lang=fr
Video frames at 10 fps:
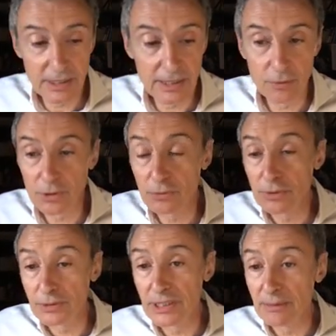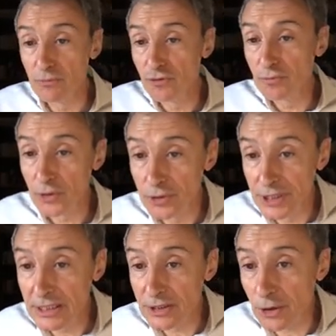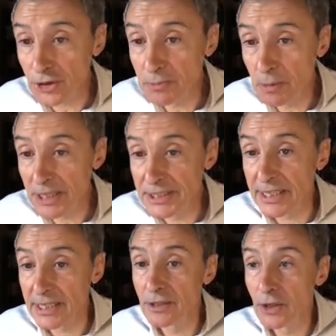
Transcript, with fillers: et on étudie aussi les mouvements ioniques transmembranaires